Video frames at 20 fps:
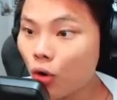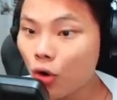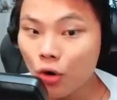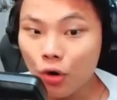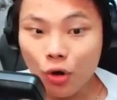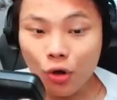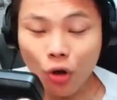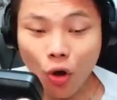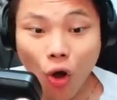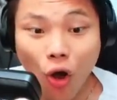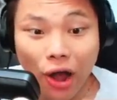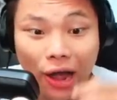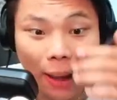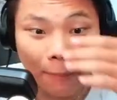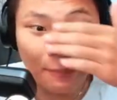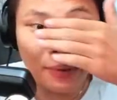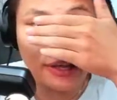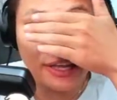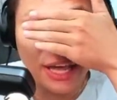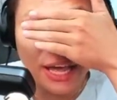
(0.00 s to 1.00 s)
nó có cái
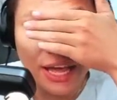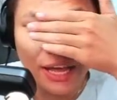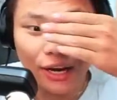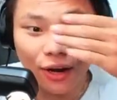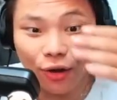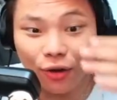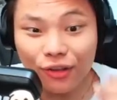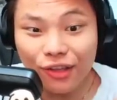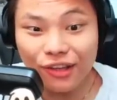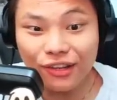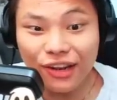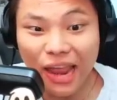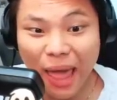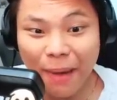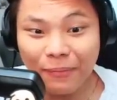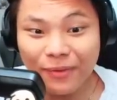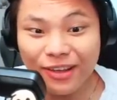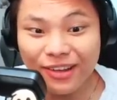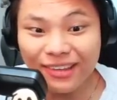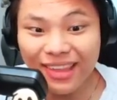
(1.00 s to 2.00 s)
cặp mắt kiến rồi, nhìn
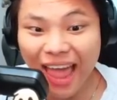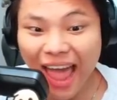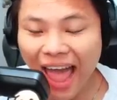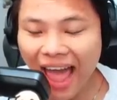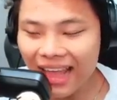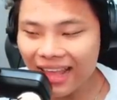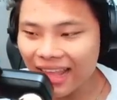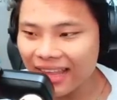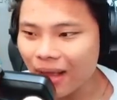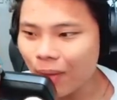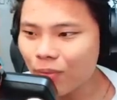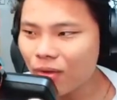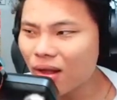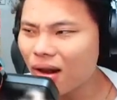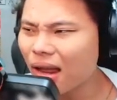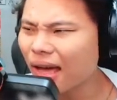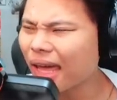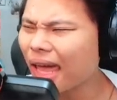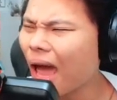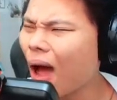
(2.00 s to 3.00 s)
đẹp dữ ta, nhìn giống như
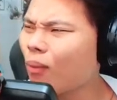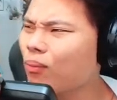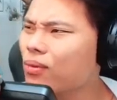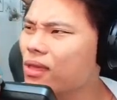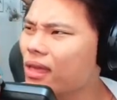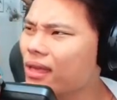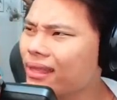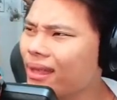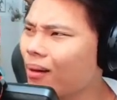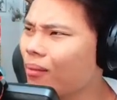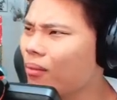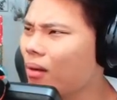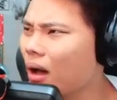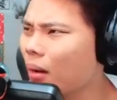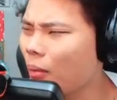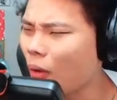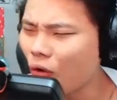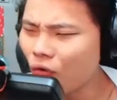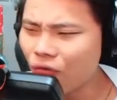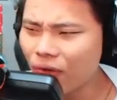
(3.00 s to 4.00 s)
là cái ông gì ở trong
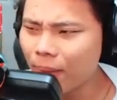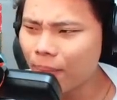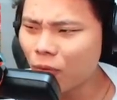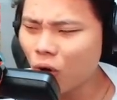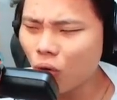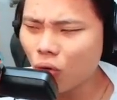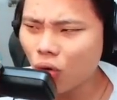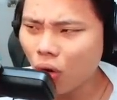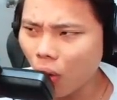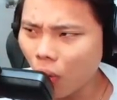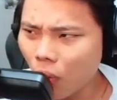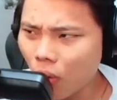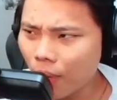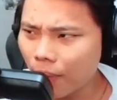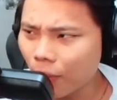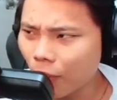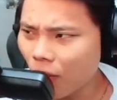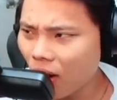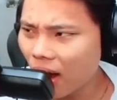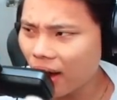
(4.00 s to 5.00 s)
bộ phim Goku á,
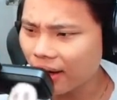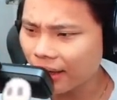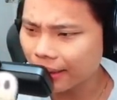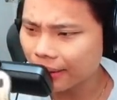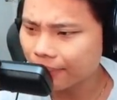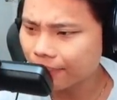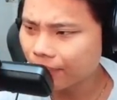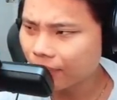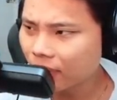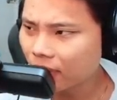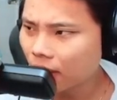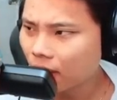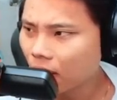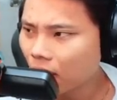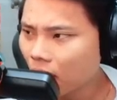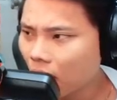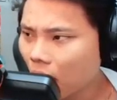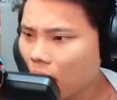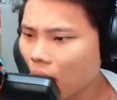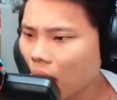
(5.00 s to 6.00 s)
mình quên này.
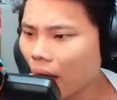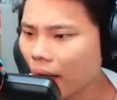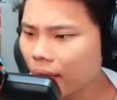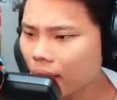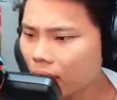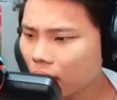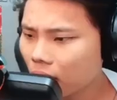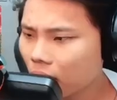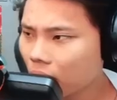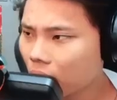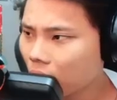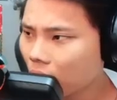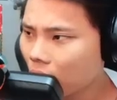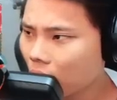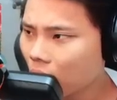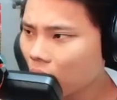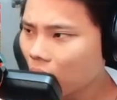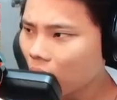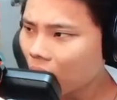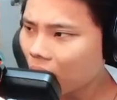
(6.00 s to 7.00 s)
Ấy
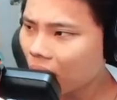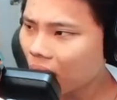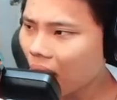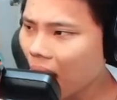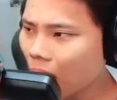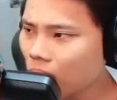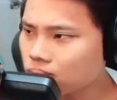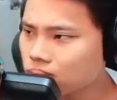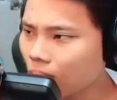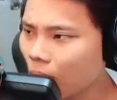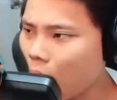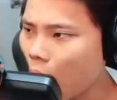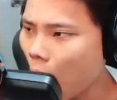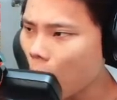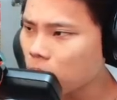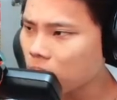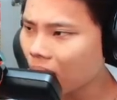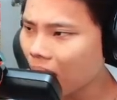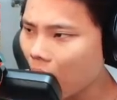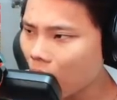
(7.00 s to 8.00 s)
không
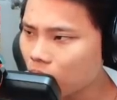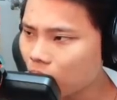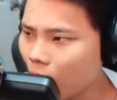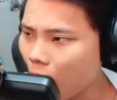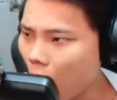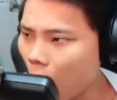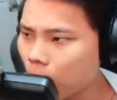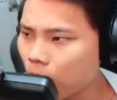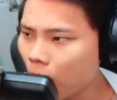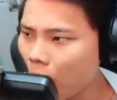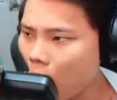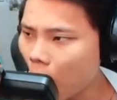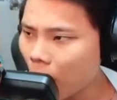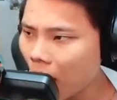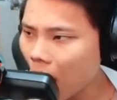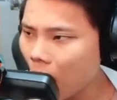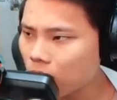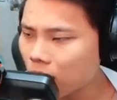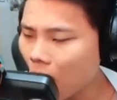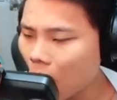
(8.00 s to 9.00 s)
một không một một
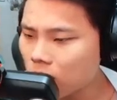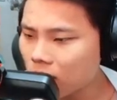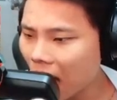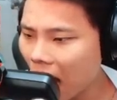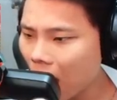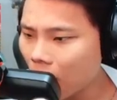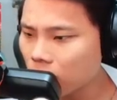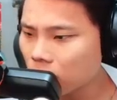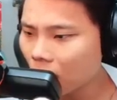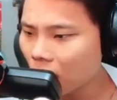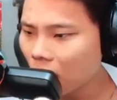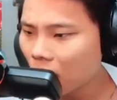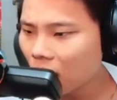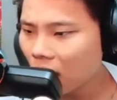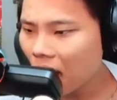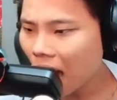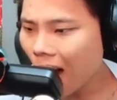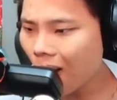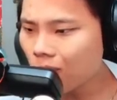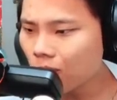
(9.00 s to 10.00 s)
không không không
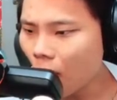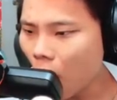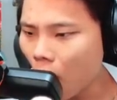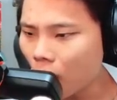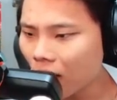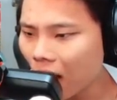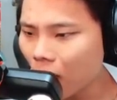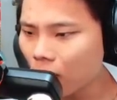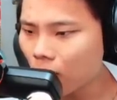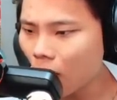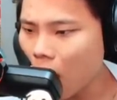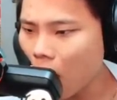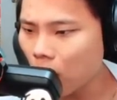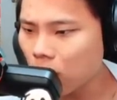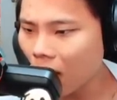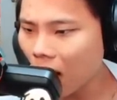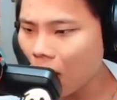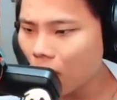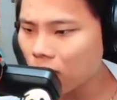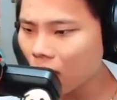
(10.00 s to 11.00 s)
không một không không
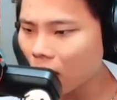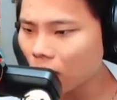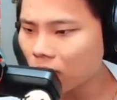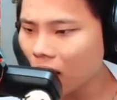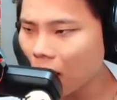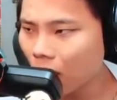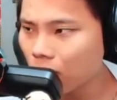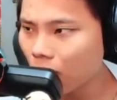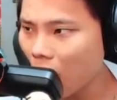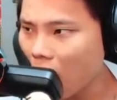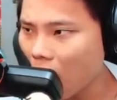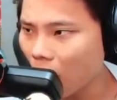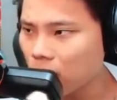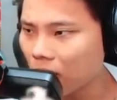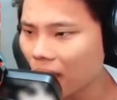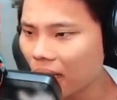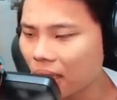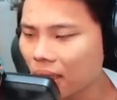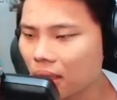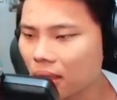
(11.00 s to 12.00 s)
một không không không một
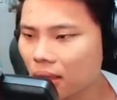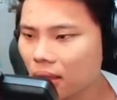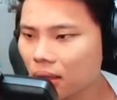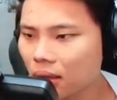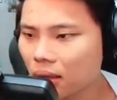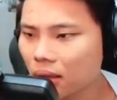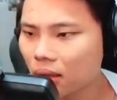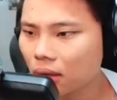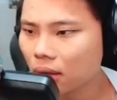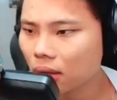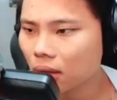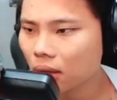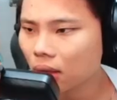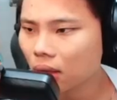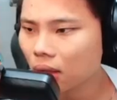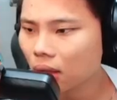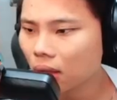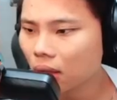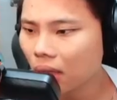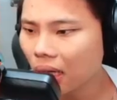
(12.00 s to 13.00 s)
hả?
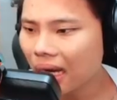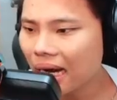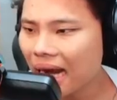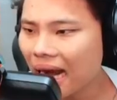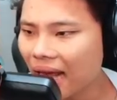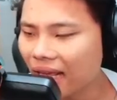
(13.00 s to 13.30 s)
Cái này là